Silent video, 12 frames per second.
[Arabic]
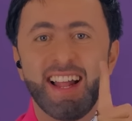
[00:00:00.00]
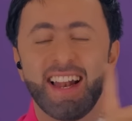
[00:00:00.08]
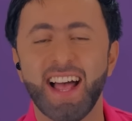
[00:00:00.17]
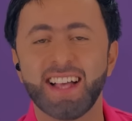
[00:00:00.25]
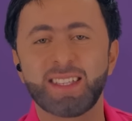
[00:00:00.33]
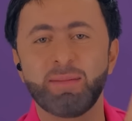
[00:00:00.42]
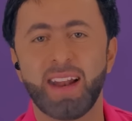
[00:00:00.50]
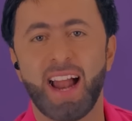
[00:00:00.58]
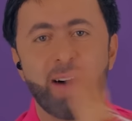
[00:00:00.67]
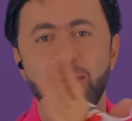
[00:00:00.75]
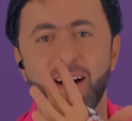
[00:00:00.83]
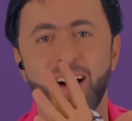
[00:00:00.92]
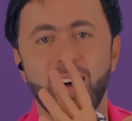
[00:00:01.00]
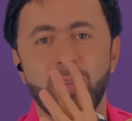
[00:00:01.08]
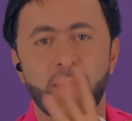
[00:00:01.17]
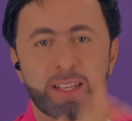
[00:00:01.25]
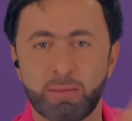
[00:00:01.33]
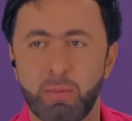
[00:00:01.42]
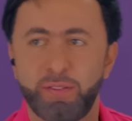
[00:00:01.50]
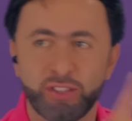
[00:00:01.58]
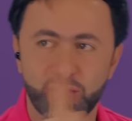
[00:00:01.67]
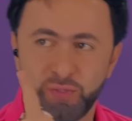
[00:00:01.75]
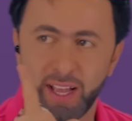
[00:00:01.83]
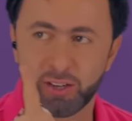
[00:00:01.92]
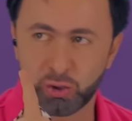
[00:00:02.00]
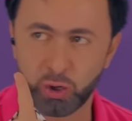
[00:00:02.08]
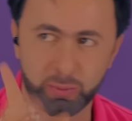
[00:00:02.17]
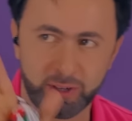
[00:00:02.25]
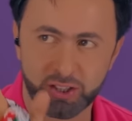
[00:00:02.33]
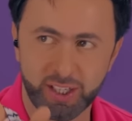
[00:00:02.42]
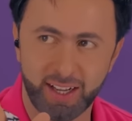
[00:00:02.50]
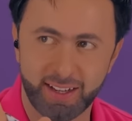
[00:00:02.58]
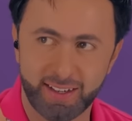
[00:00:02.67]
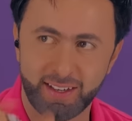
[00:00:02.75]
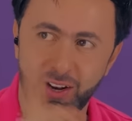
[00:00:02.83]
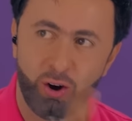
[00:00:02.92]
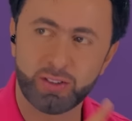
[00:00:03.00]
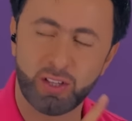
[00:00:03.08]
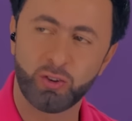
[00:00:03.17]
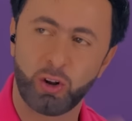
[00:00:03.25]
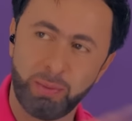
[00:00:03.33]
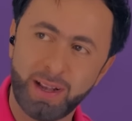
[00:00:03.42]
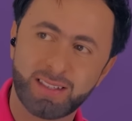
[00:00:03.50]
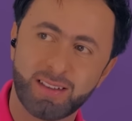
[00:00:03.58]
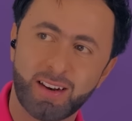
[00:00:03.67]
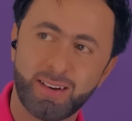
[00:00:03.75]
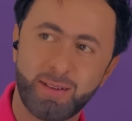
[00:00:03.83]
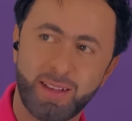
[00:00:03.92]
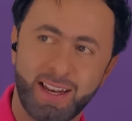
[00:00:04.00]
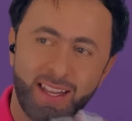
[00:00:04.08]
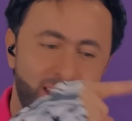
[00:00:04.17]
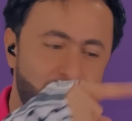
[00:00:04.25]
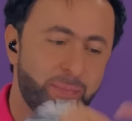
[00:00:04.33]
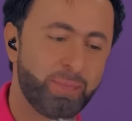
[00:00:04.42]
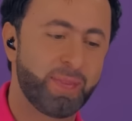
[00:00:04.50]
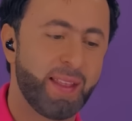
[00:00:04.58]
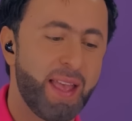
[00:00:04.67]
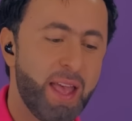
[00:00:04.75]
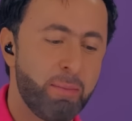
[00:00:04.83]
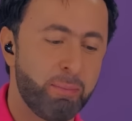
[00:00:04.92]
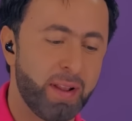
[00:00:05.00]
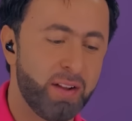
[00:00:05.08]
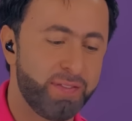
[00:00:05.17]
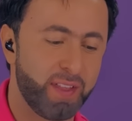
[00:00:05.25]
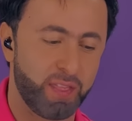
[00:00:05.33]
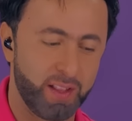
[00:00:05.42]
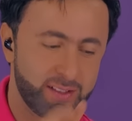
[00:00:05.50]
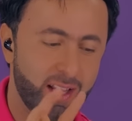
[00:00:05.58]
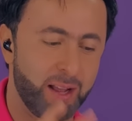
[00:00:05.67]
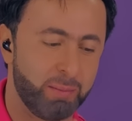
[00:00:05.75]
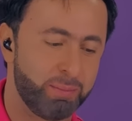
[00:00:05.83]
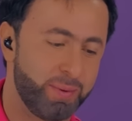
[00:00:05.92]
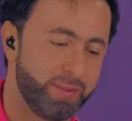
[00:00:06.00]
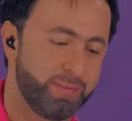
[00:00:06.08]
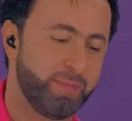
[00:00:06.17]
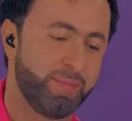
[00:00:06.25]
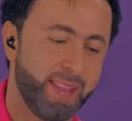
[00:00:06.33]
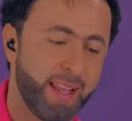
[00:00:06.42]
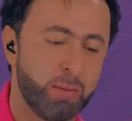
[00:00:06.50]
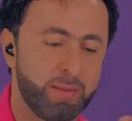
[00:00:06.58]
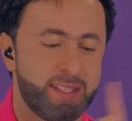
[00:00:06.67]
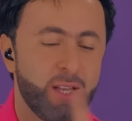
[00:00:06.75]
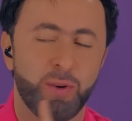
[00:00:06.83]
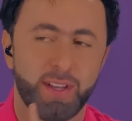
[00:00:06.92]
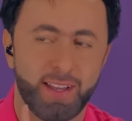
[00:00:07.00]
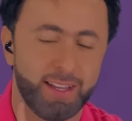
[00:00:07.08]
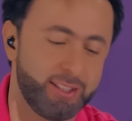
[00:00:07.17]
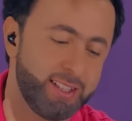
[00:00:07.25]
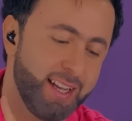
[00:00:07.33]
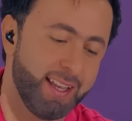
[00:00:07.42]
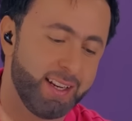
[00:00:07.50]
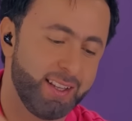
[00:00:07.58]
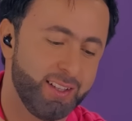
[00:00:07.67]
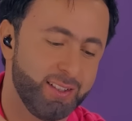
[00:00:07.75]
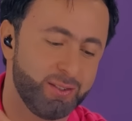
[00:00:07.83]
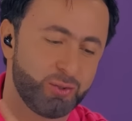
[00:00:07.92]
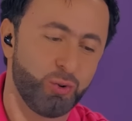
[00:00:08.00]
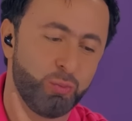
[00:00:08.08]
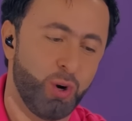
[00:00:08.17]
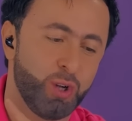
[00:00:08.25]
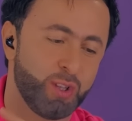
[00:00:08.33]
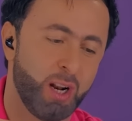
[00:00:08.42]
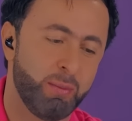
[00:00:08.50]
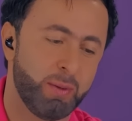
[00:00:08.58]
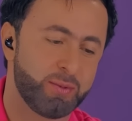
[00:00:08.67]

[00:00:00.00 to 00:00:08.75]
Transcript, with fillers: لازم نلعبها بس ما فيش فيها شرب رجاء حط انه اللي بيخسر يعني بنفذ طلب يعني بنسوي هيك اشياء يعني تكون محترمه